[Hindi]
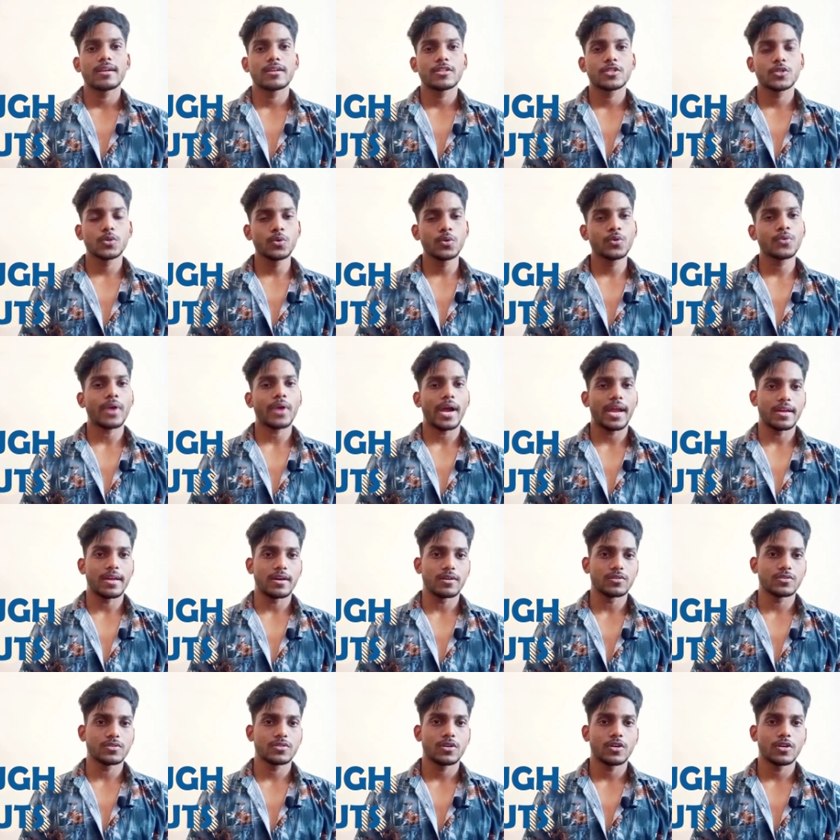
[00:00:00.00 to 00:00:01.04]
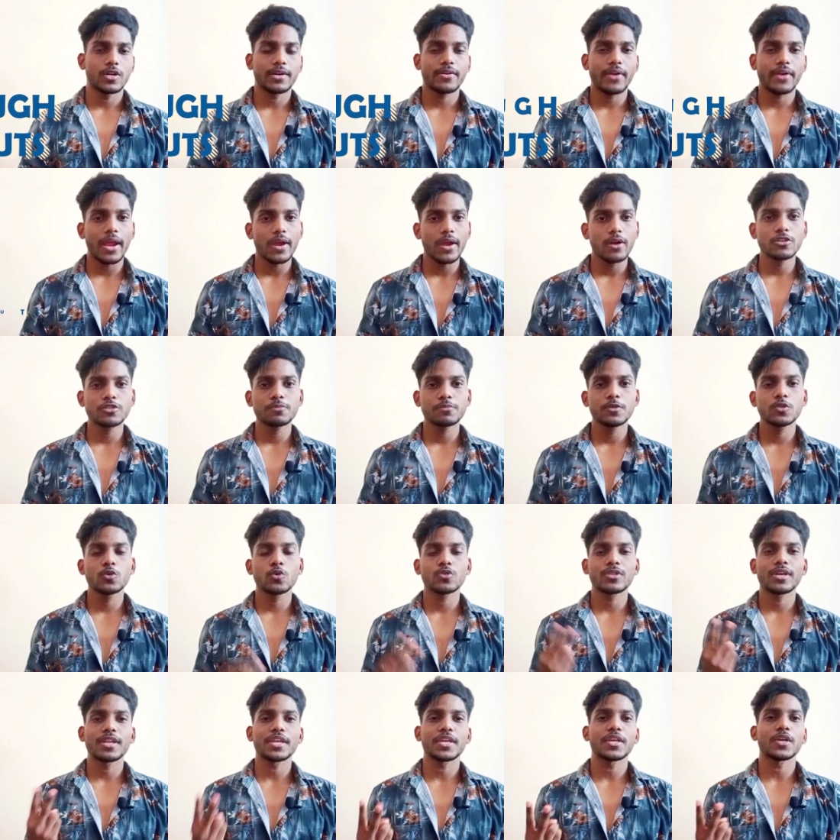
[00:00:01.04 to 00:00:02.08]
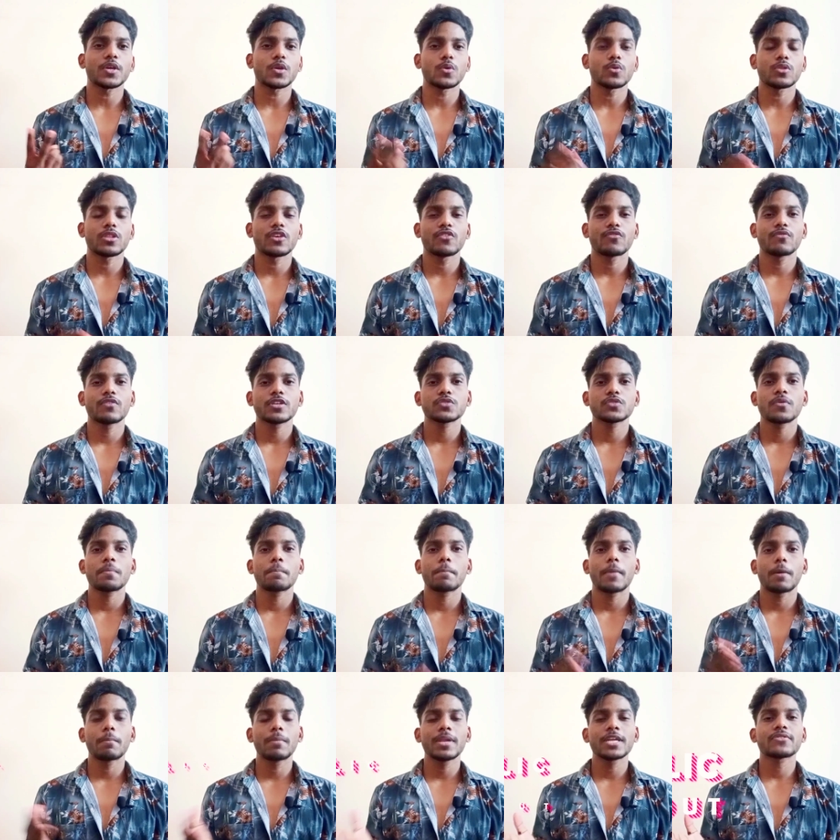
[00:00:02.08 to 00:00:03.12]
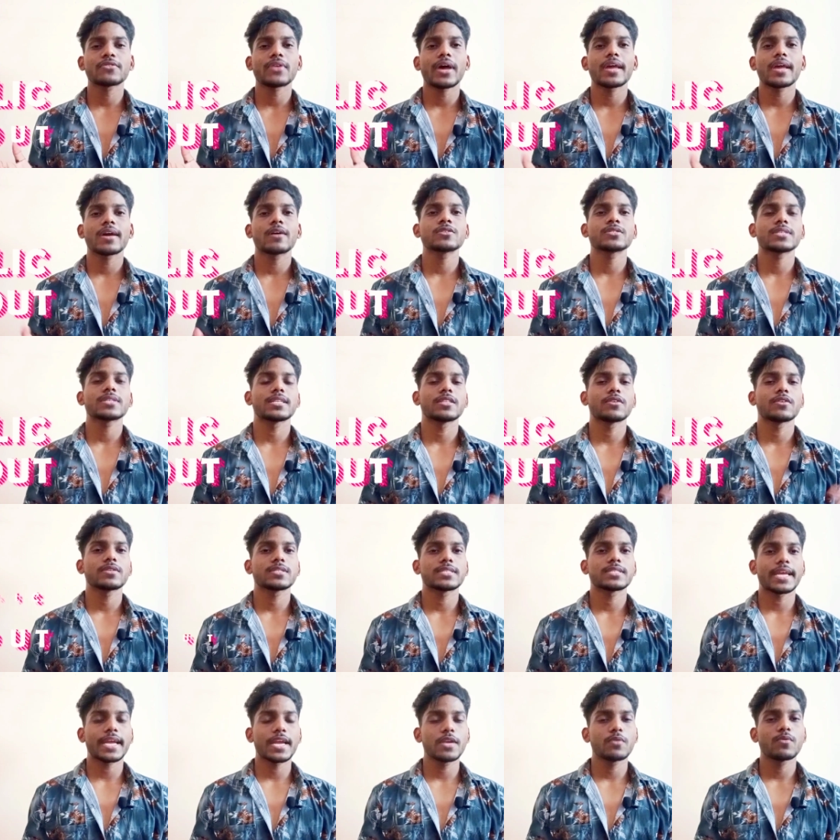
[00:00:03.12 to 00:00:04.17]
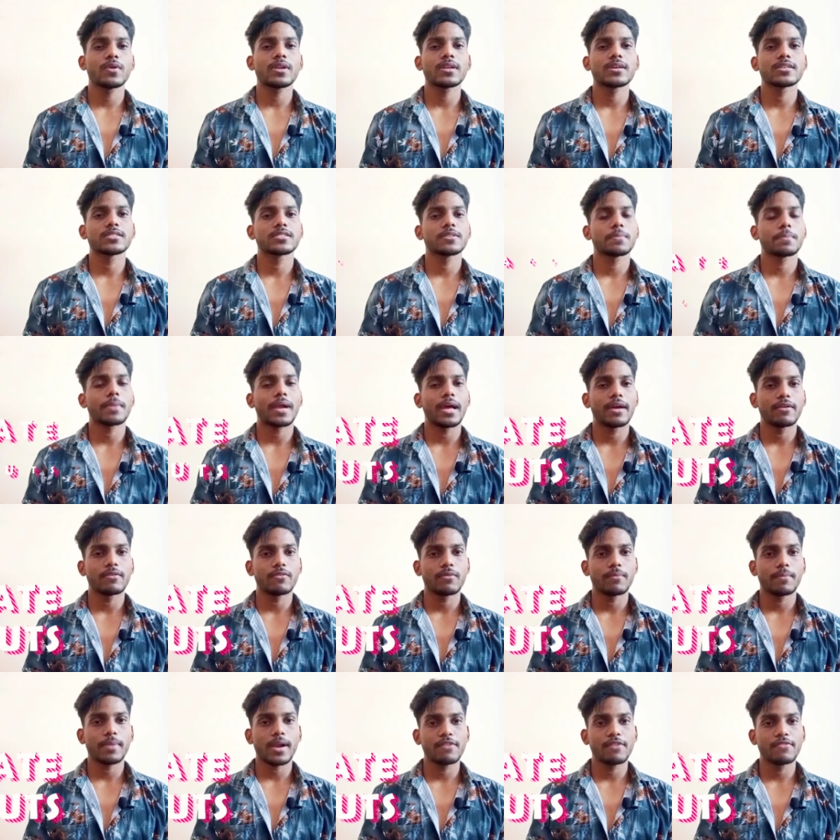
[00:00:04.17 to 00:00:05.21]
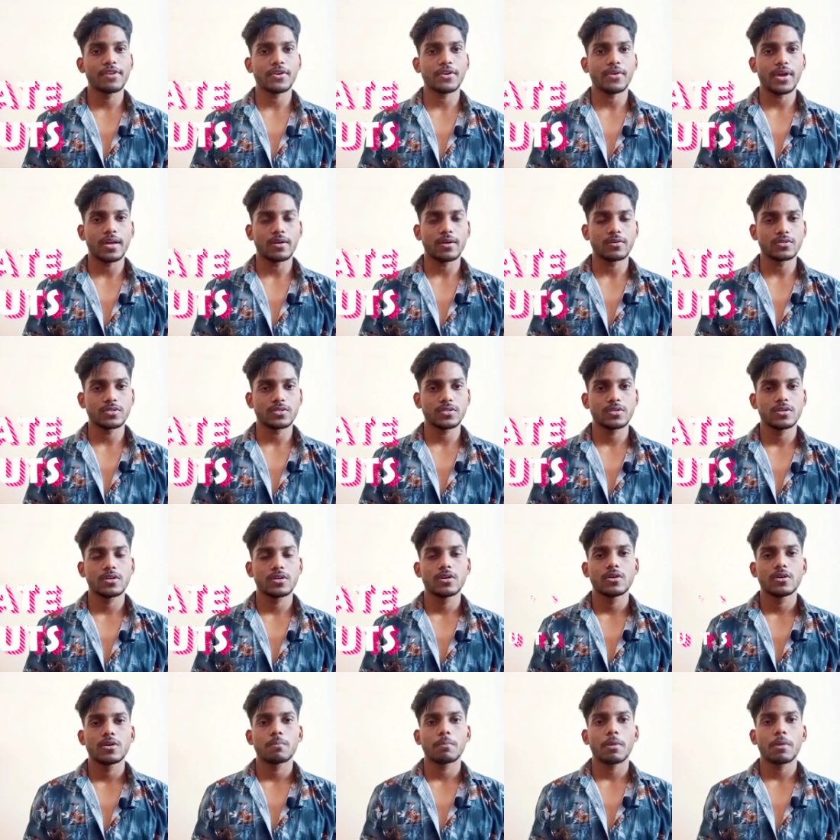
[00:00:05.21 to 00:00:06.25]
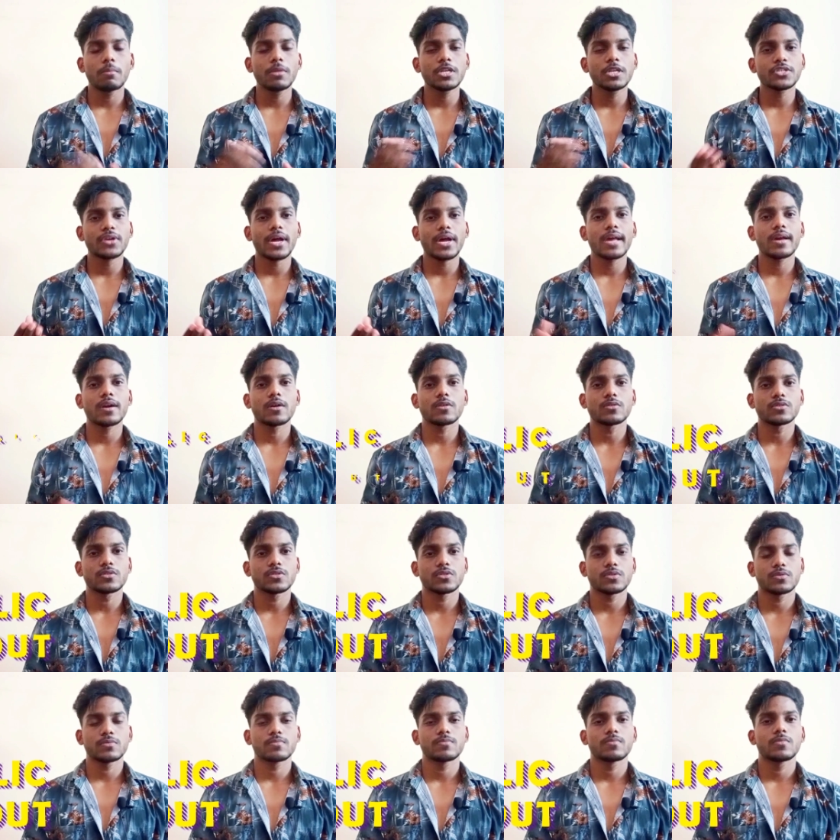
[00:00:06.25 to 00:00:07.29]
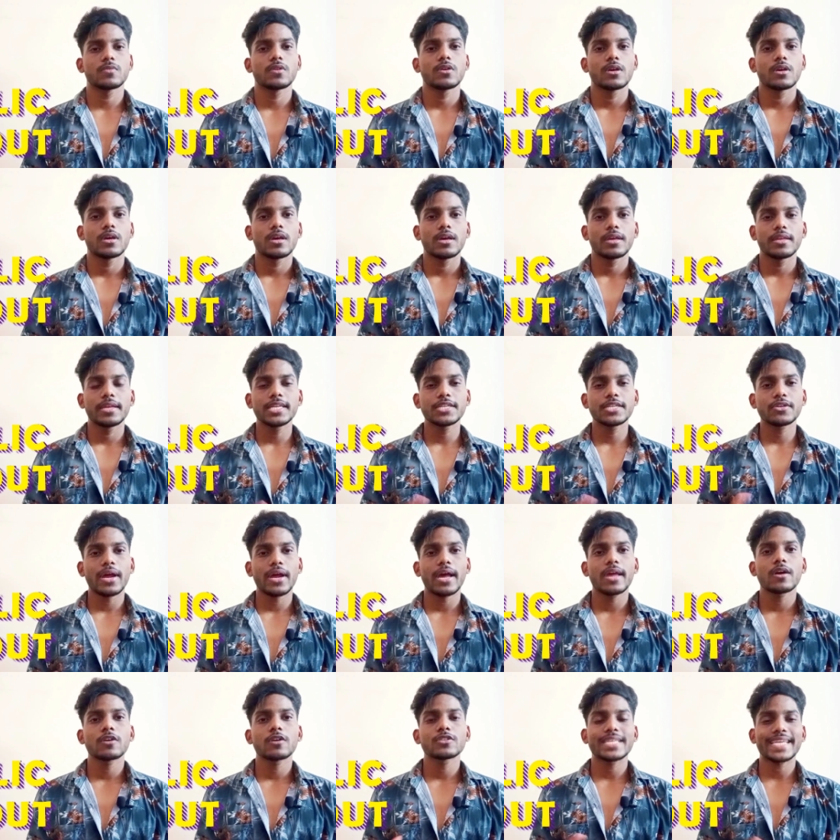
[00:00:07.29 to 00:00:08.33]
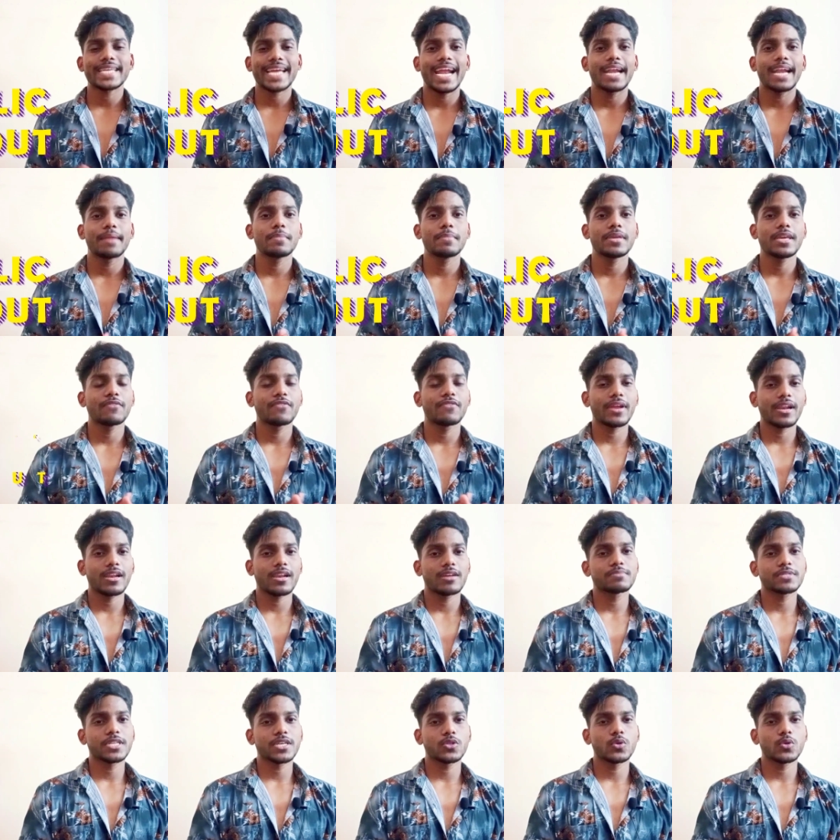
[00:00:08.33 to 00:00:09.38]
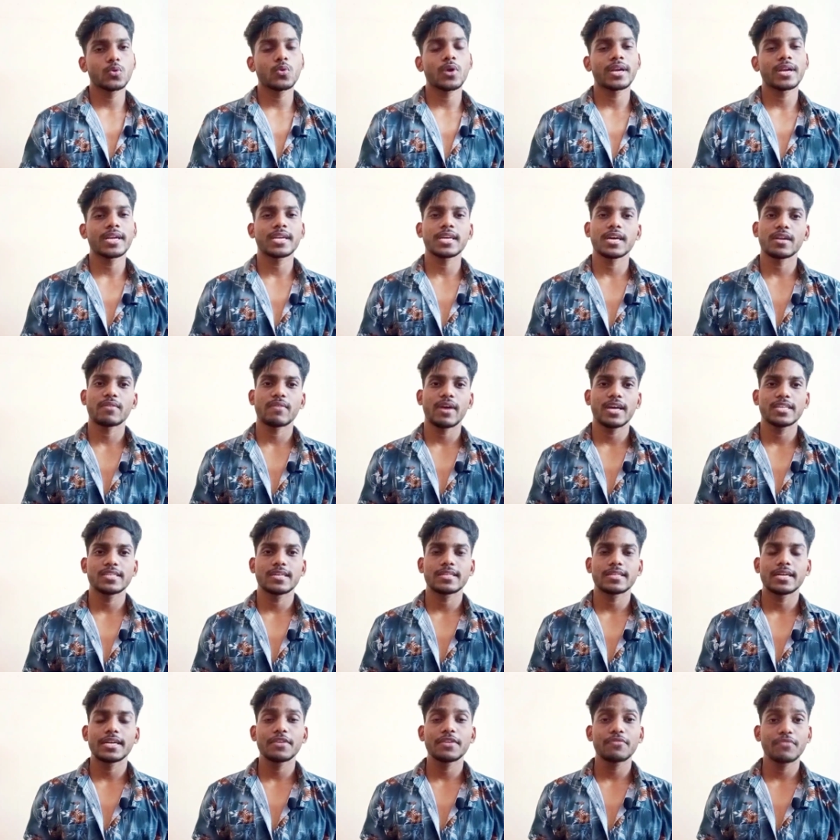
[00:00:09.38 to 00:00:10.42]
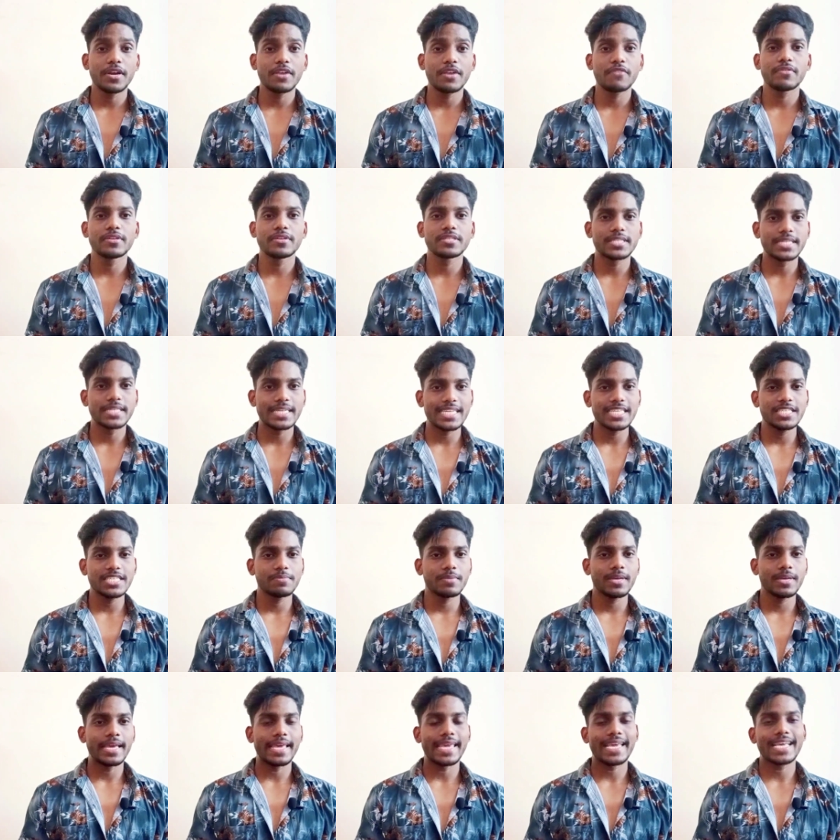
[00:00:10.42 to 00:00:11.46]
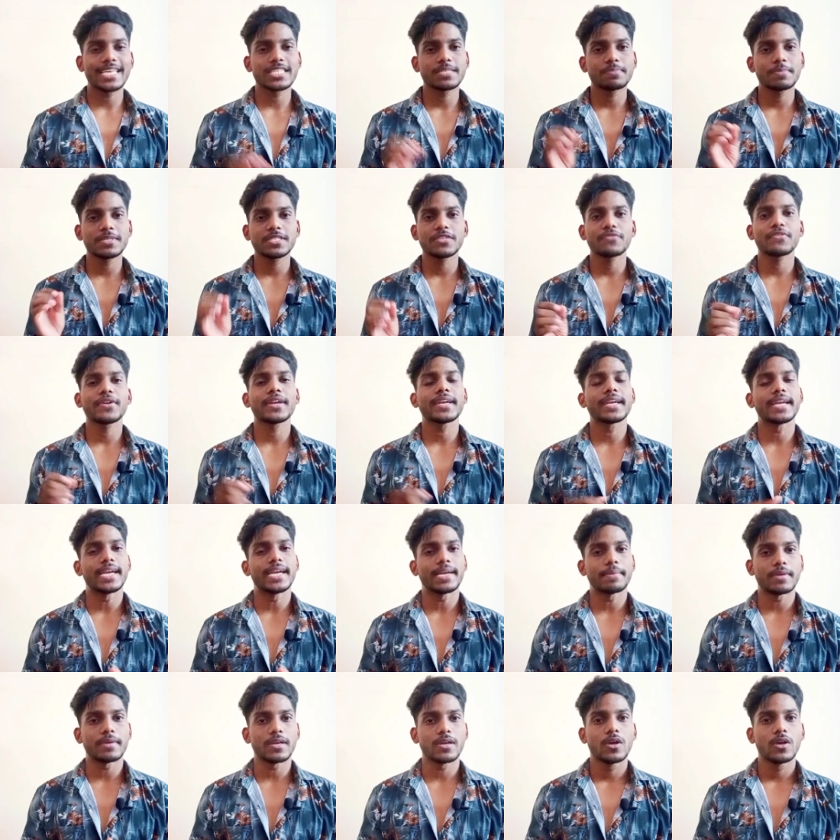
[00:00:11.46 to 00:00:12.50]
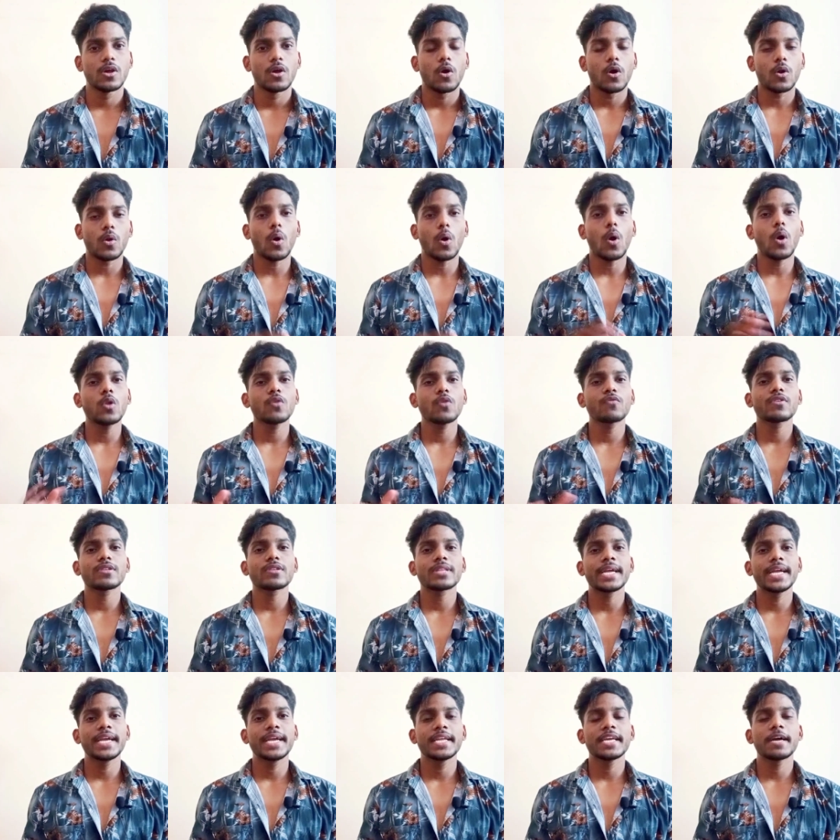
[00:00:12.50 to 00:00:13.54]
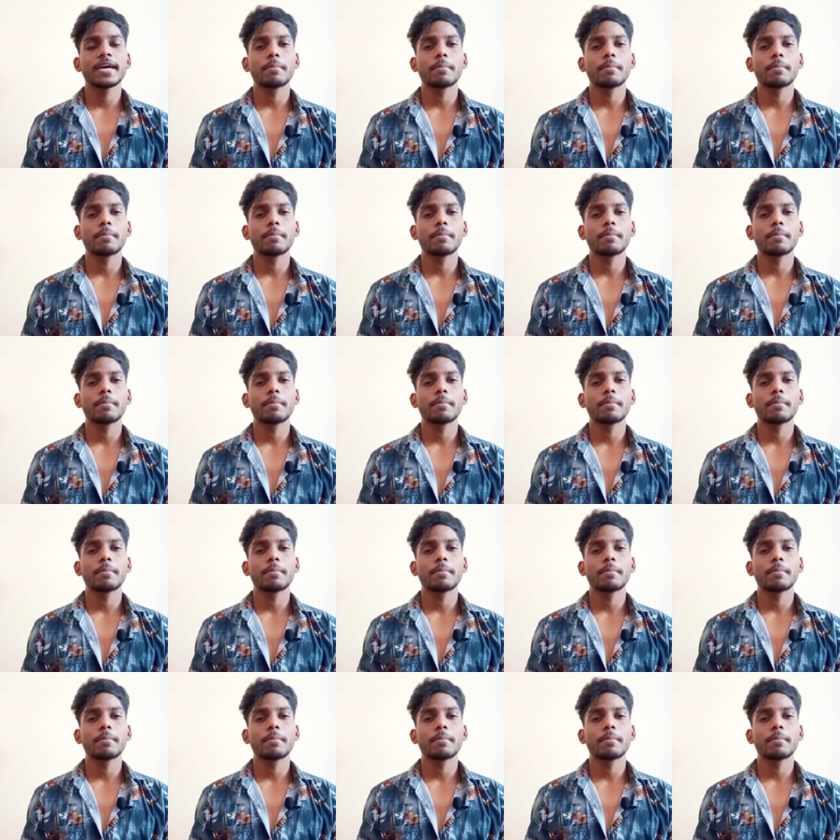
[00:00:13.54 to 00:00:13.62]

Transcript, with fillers: थ्रू ट्राई आउट ट्राई आउट भी दो तरीके के होते हैं फर्स्ट वन पब्लिक ट्राई आउट एंड सेकेंड वन इज द प्राइवेट ट्राई आउट पब्लिक ट्राई आउट ये ट्राई आउट अकेडमी या फिर क्लब्स के थ्रू कंडक्ट करवाया जाता है डिफरेंट डिफरेंट सिटीज में एक स्पेसिफिक डेट में और ऑल ओवर द इंडिया